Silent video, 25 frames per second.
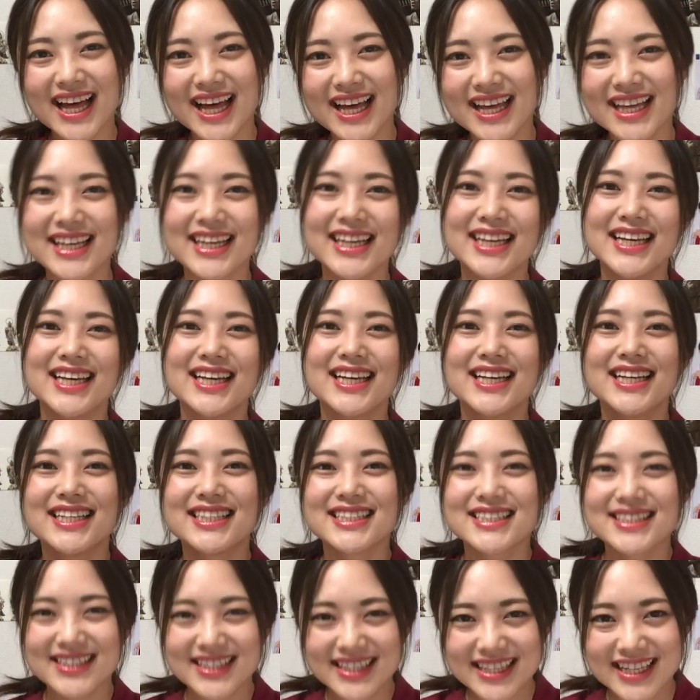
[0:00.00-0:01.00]
い
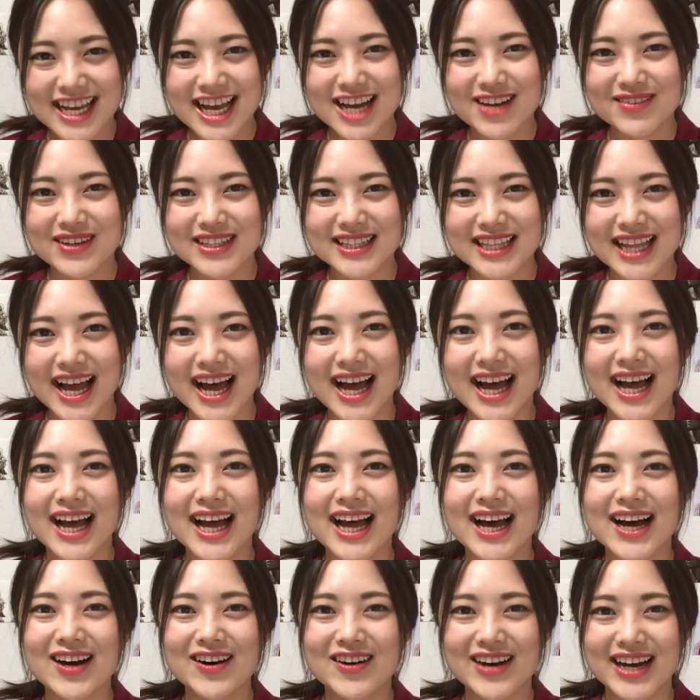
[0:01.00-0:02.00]
それではまた
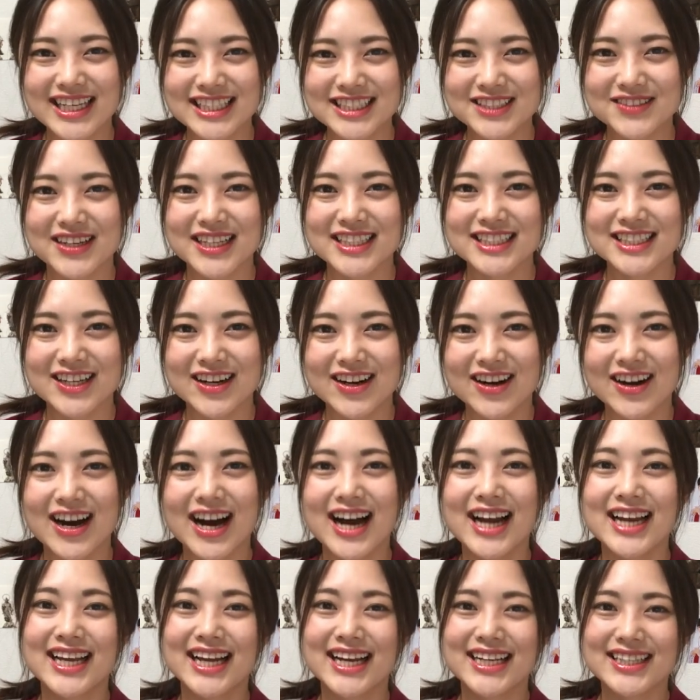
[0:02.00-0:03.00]
お会いしましょ
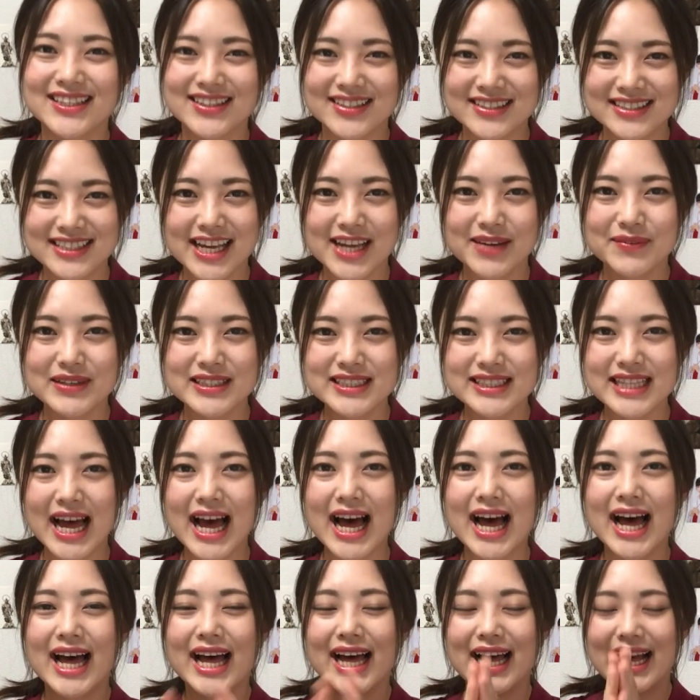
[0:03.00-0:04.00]
うありがとうございまし
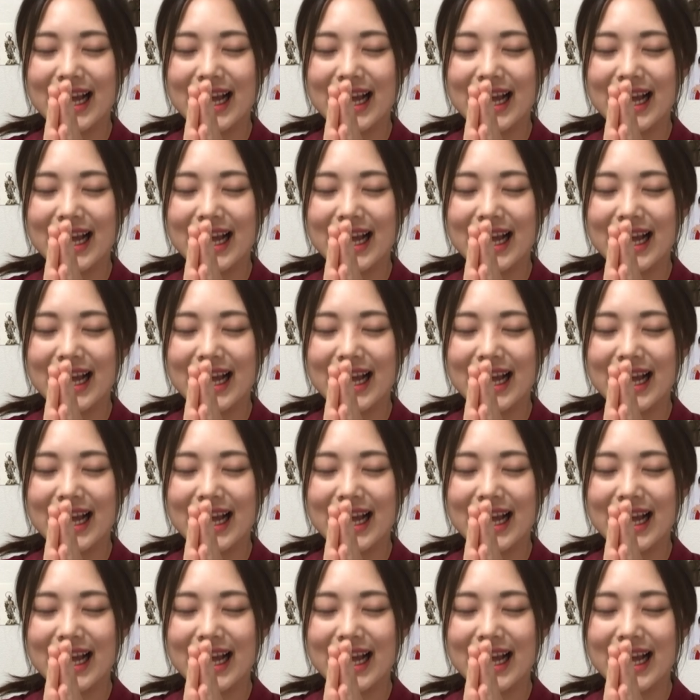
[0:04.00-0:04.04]
た